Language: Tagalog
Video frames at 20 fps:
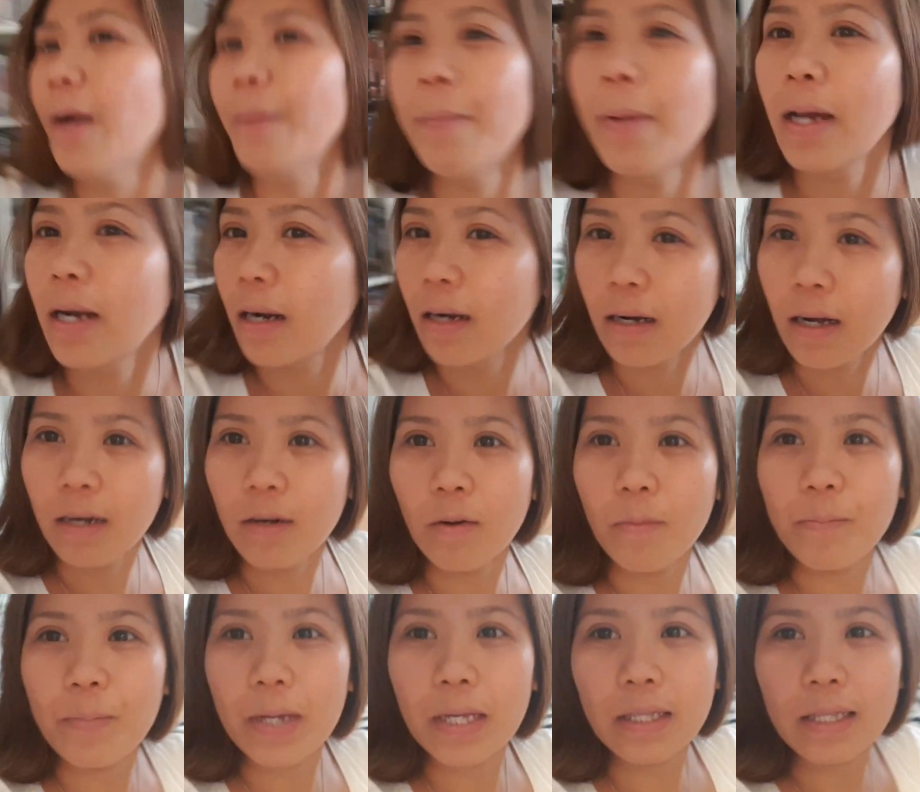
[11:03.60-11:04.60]
Parang
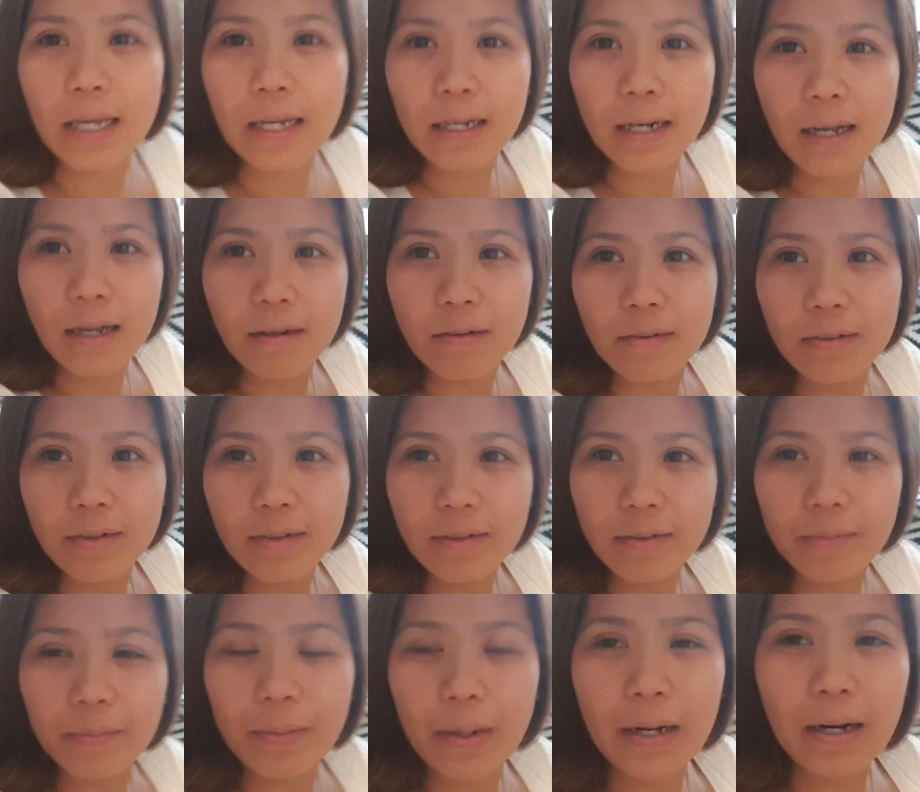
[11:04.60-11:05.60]
ano, bitay na, no?
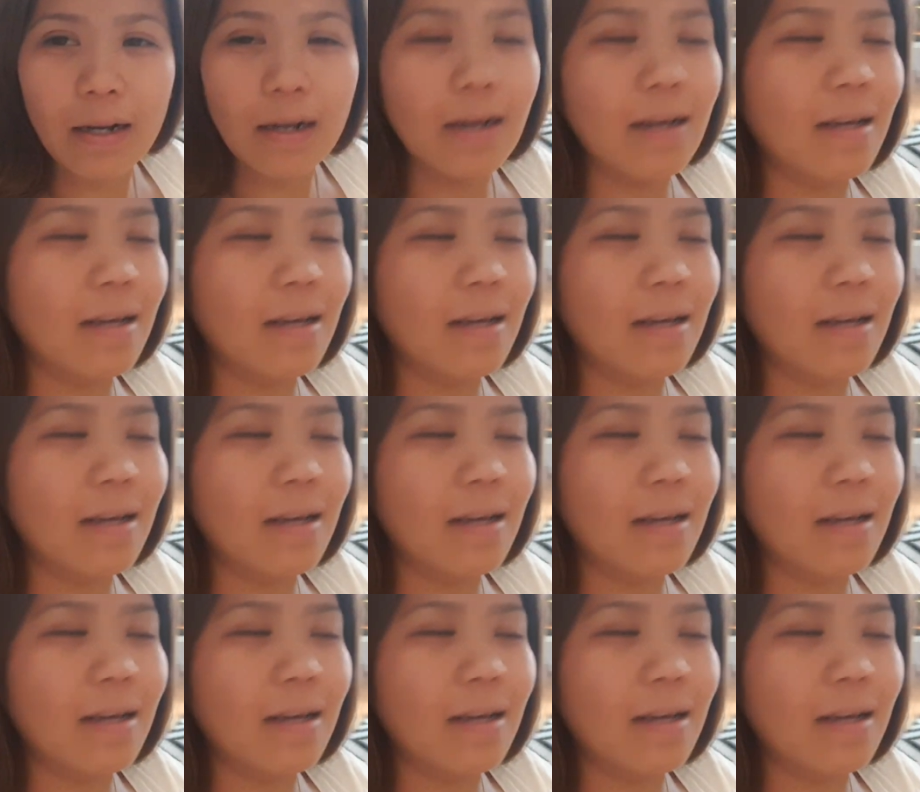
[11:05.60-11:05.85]
Parang,